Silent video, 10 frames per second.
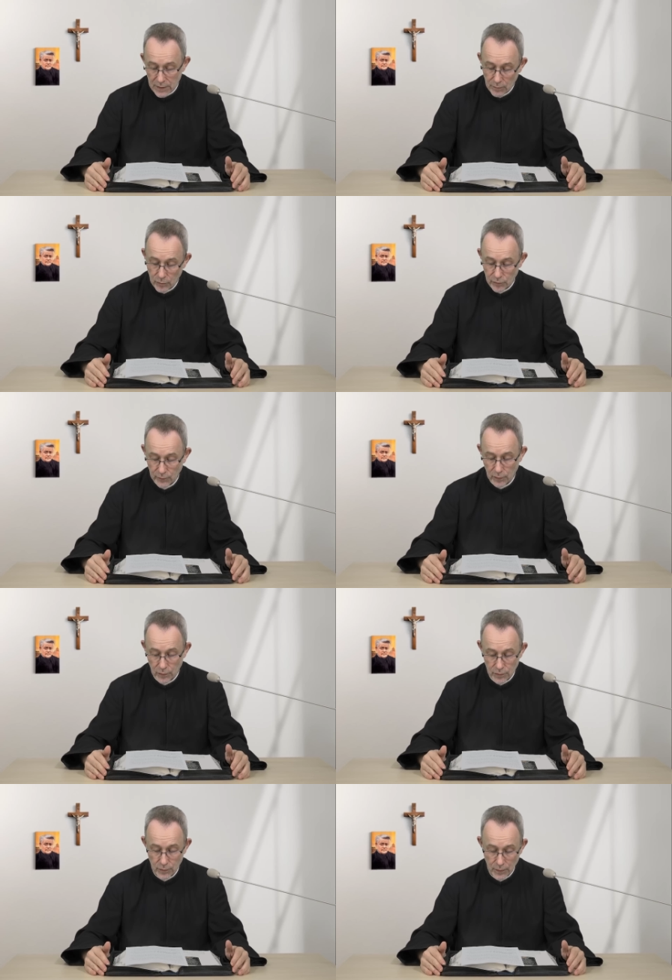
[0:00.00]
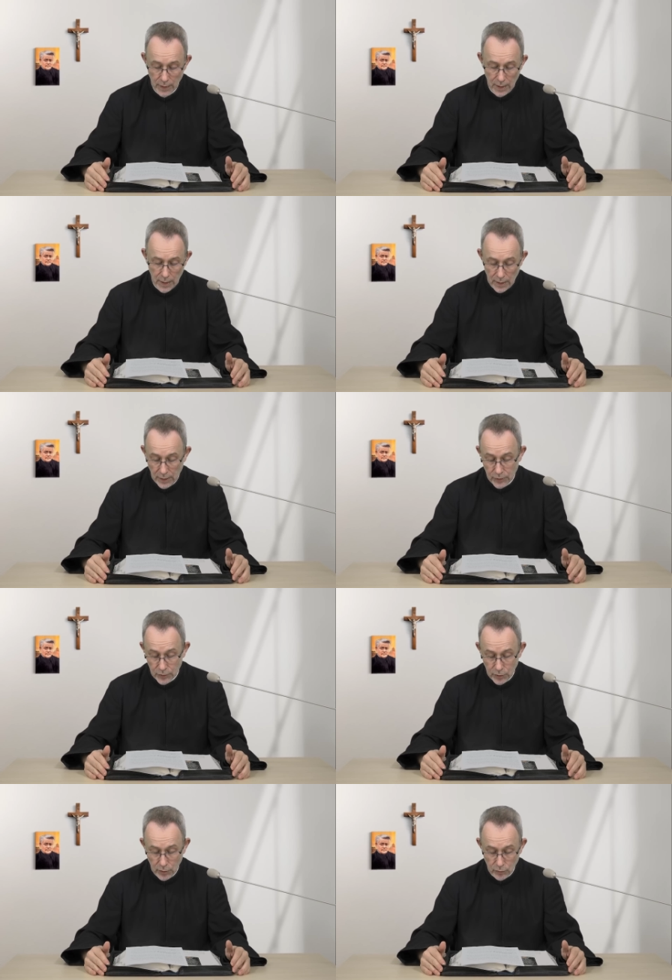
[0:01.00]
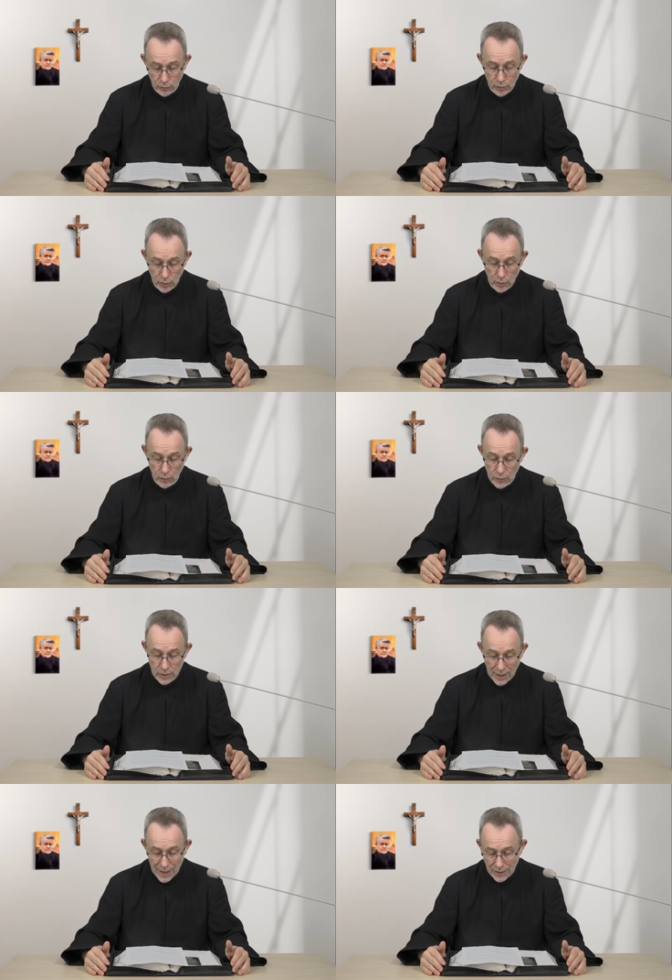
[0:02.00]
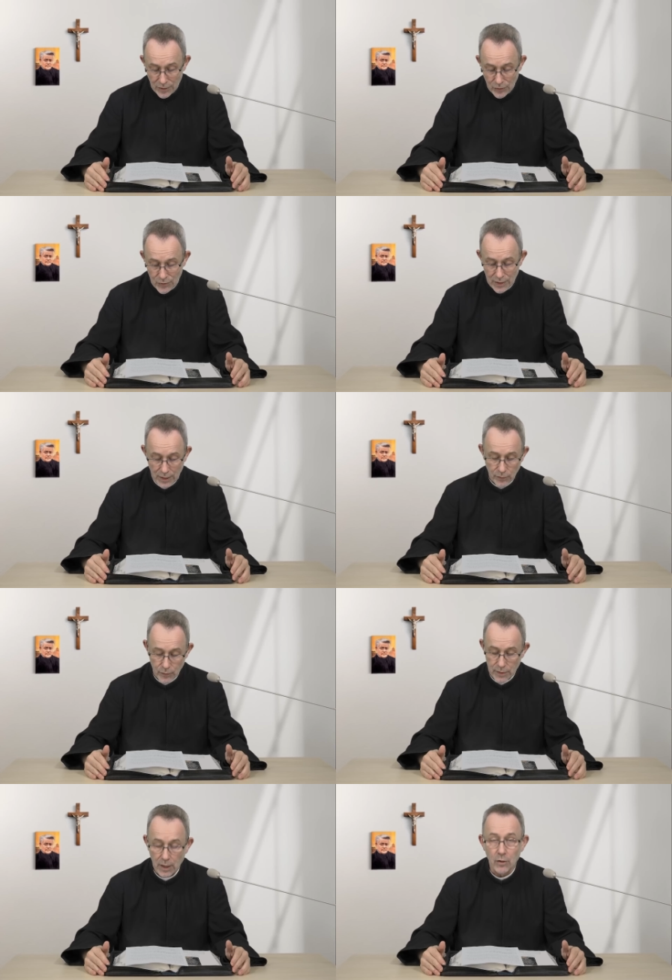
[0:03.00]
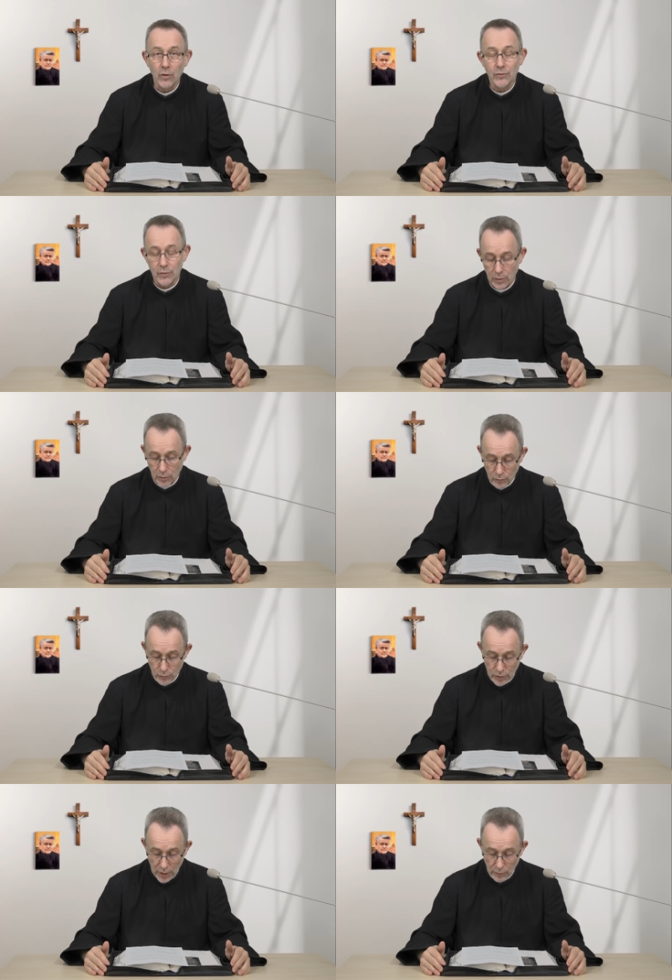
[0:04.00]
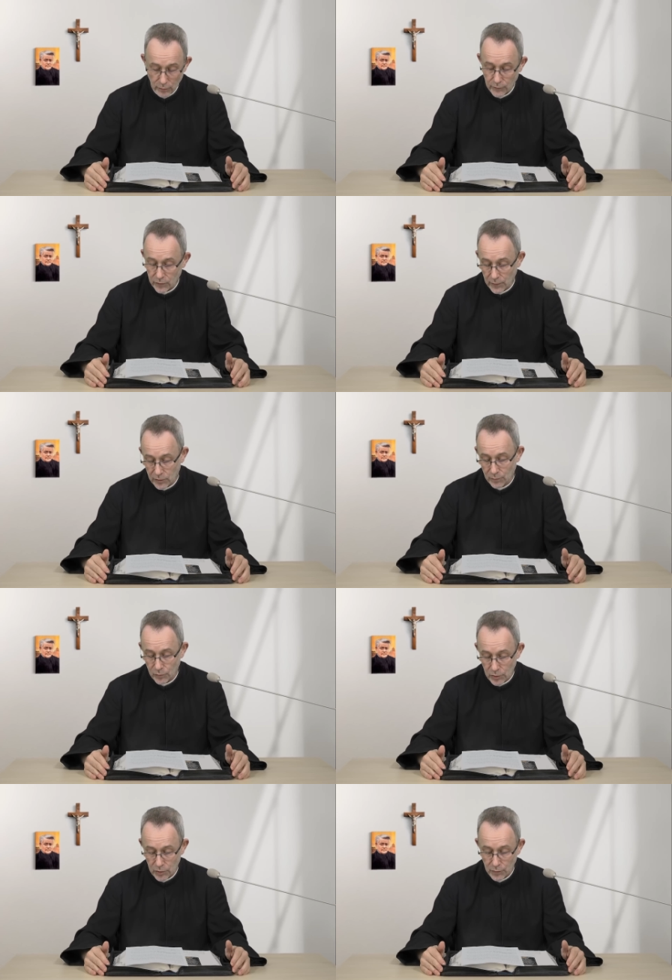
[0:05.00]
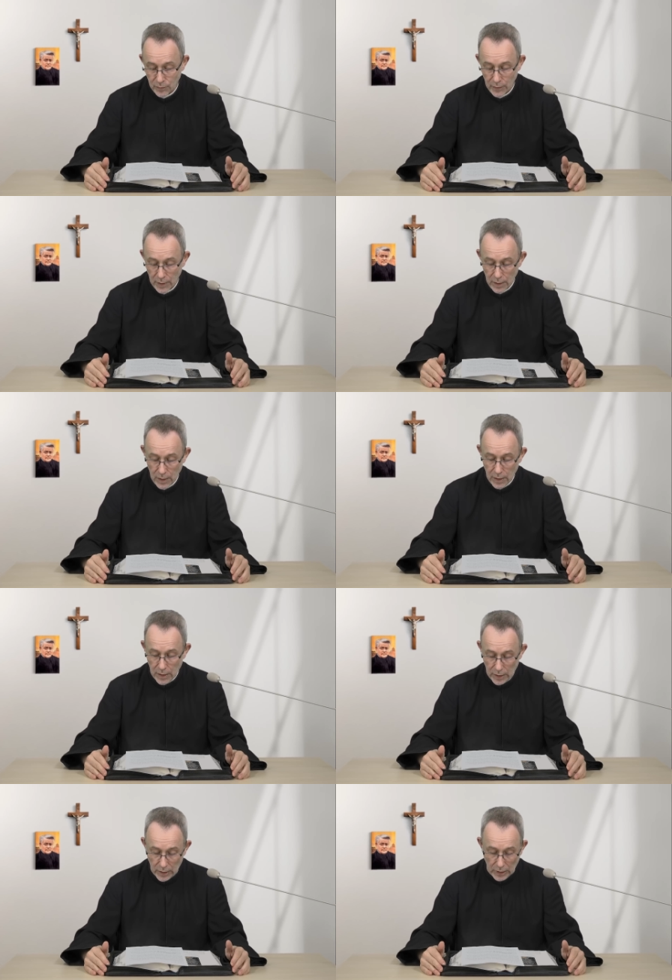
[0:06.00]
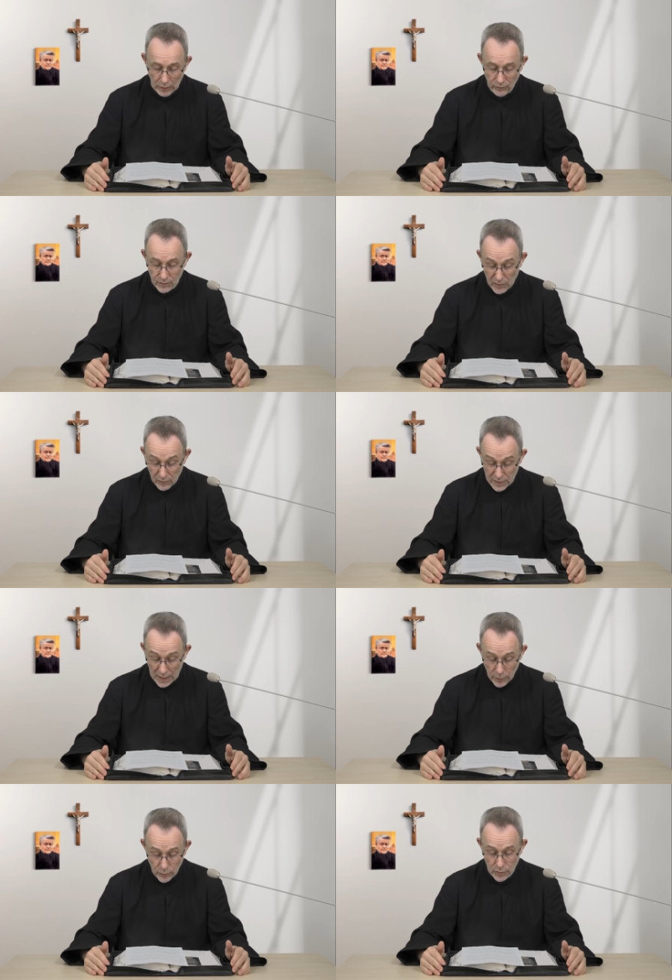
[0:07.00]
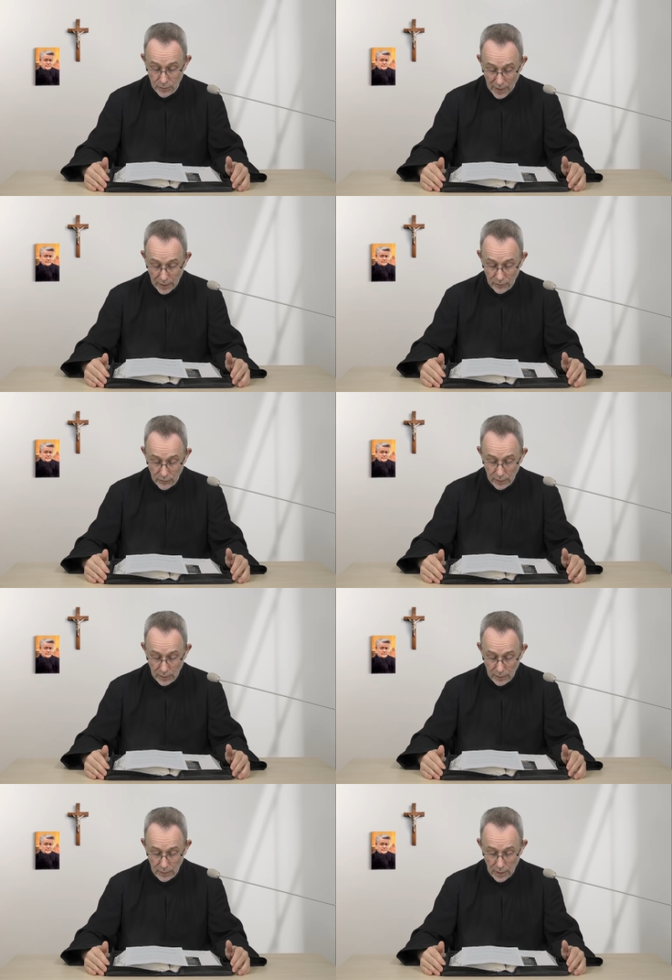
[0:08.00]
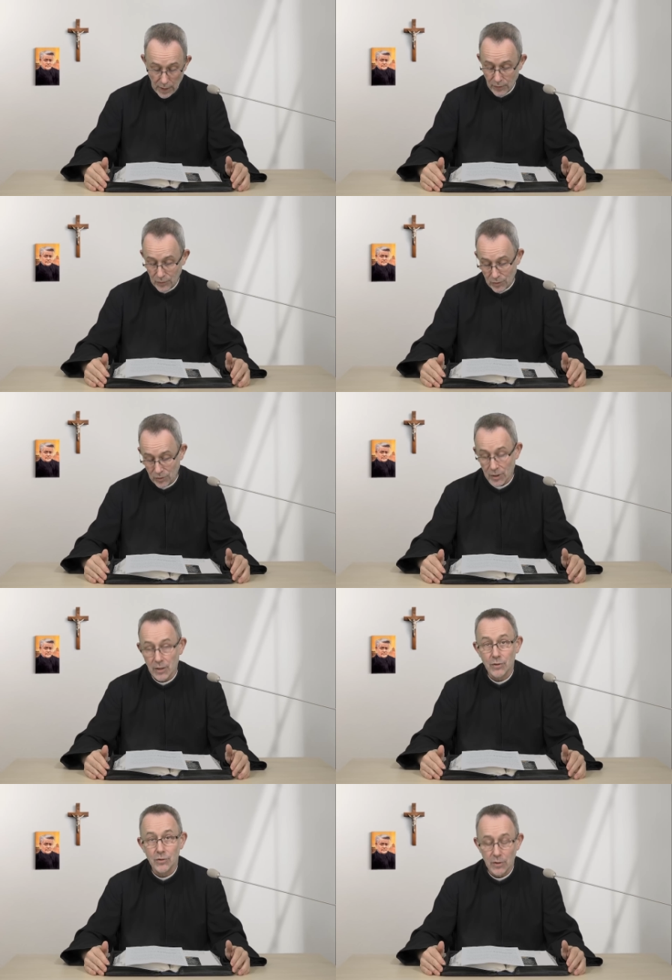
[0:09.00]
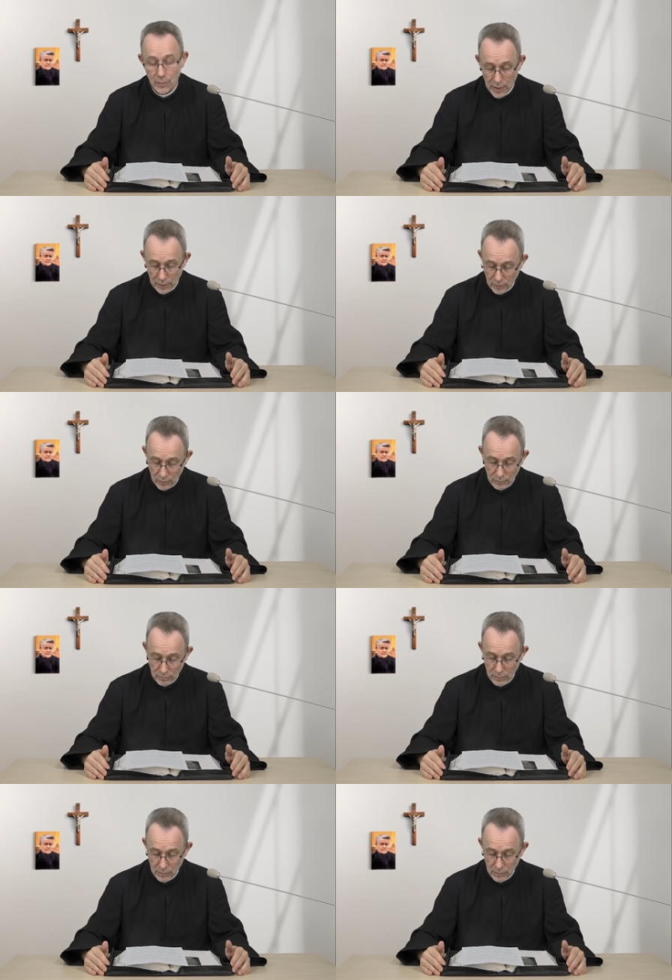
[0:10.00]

za mąż wychodzą, lecz ci, którzy uznani zostaną za godnych udziału w świecie przyszłym i w powstaniu z martwych, ani się żenić nie będą,